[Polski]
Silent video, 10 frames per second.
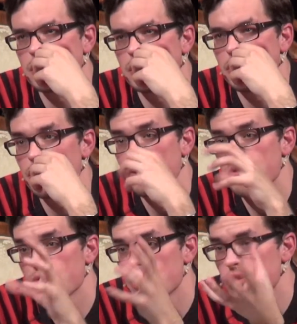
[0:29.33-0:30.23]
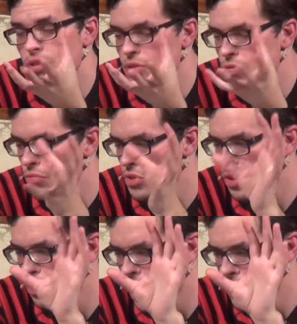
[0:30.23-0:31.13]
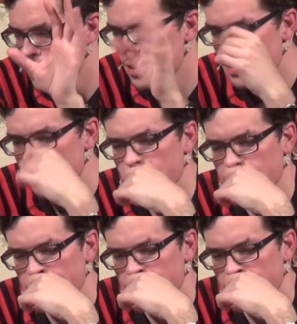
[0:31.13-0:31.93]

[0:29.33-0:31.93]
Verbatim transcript: yy, i czy to są też sytuacje,